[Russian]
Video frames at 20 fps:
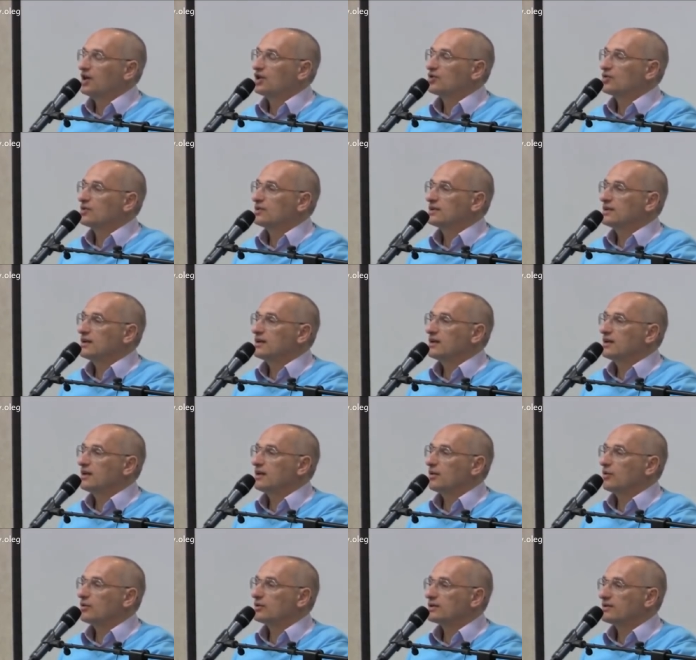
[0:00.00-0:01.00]
И что
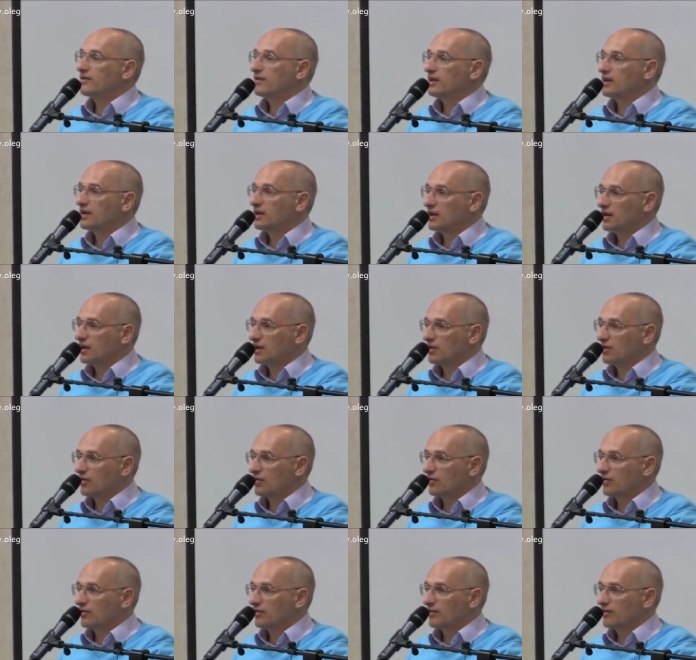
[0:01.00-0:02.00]
сделали родственники
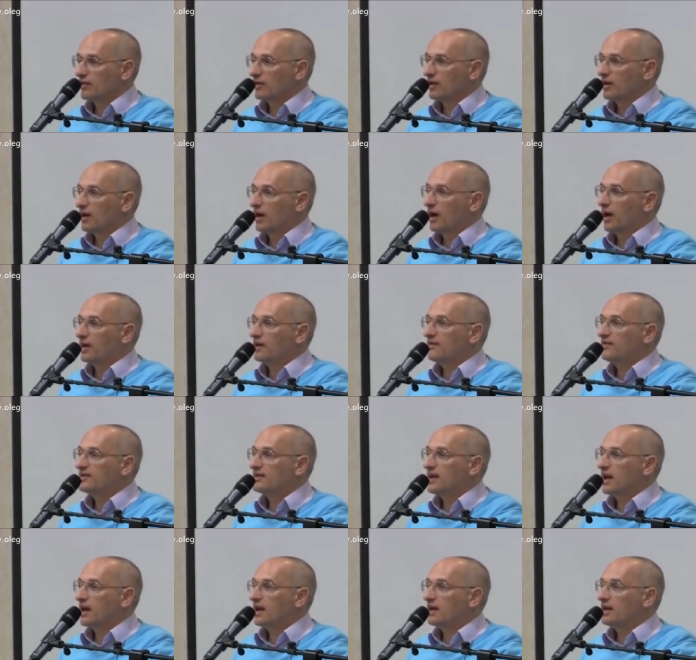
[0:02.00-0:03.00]
ее? Они
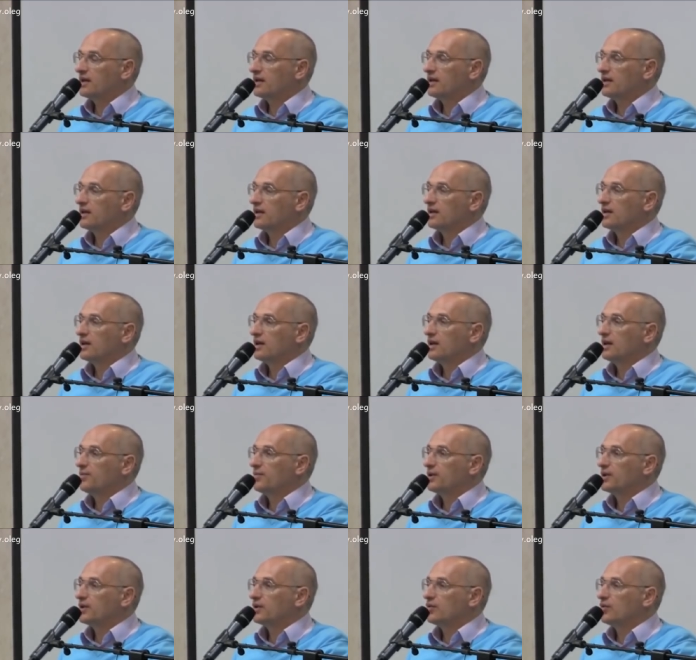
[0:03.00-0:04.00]
взяли и
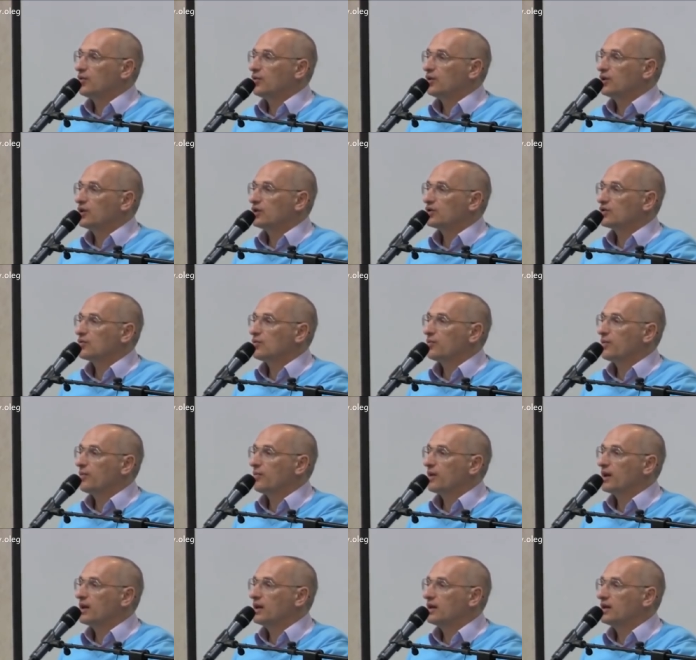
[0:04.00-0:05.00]
потихонечку,
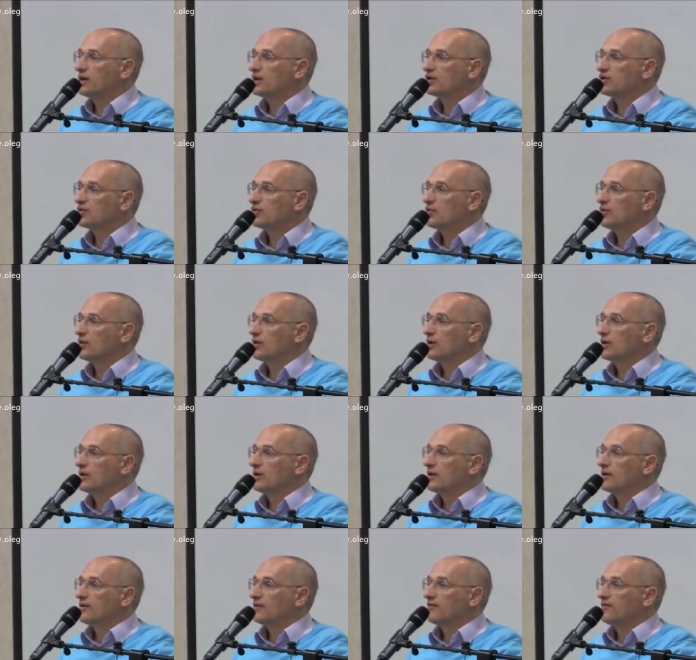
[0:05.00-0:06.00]
помаленечку
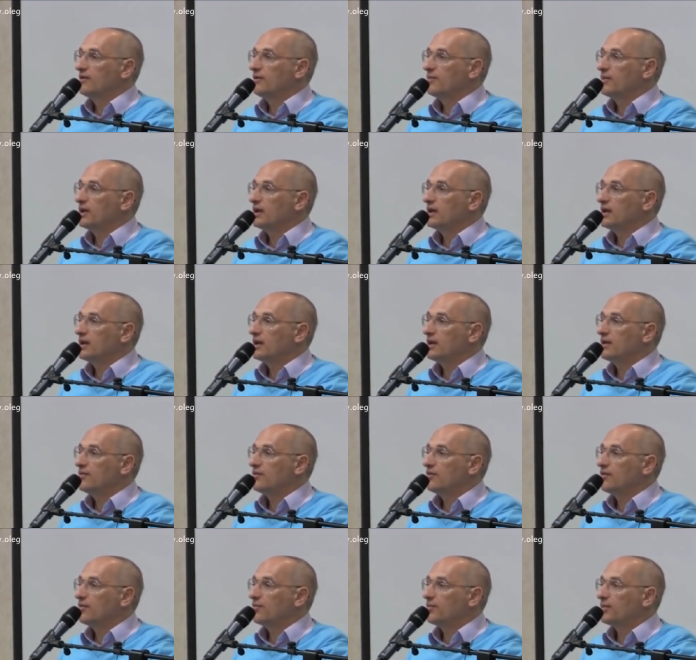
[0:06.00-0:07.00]
выманили
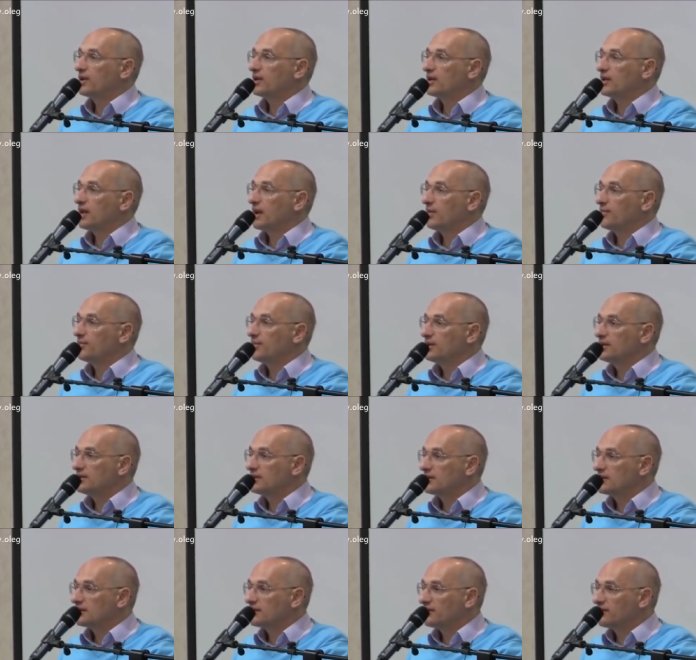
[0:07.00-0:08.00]
его по делам
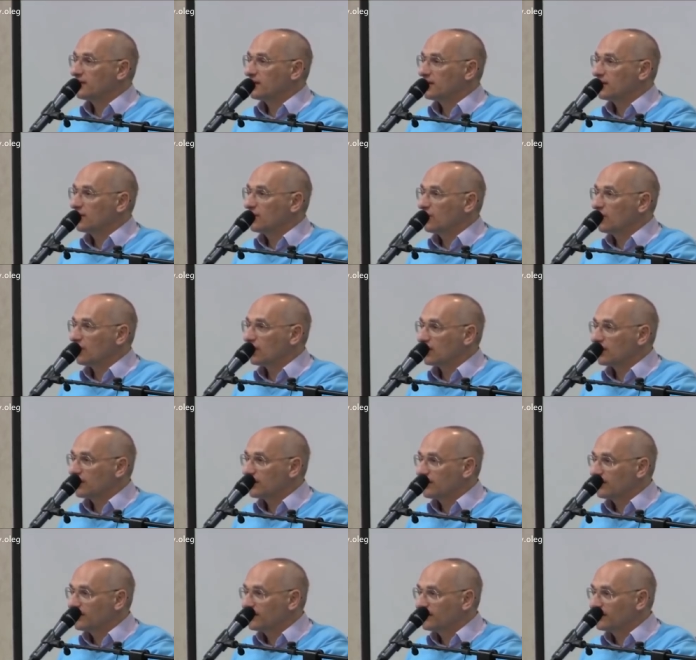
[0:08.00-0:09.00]
бизнеса в этот город.
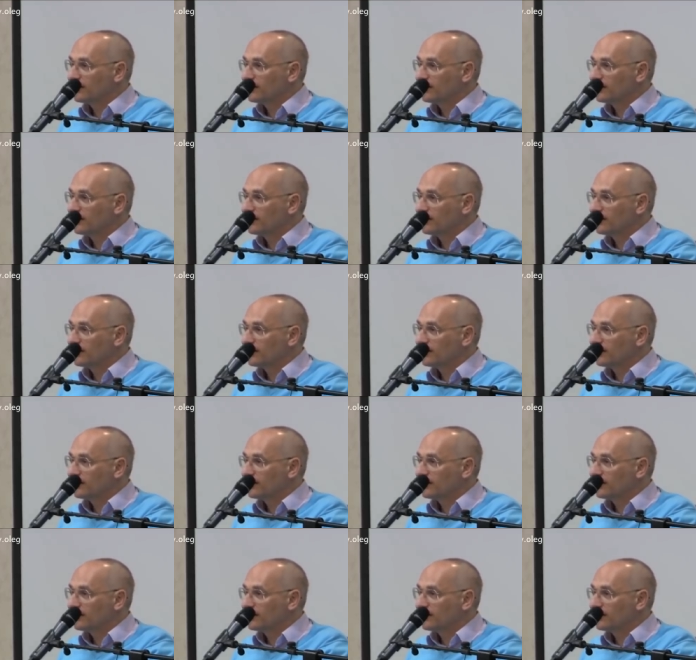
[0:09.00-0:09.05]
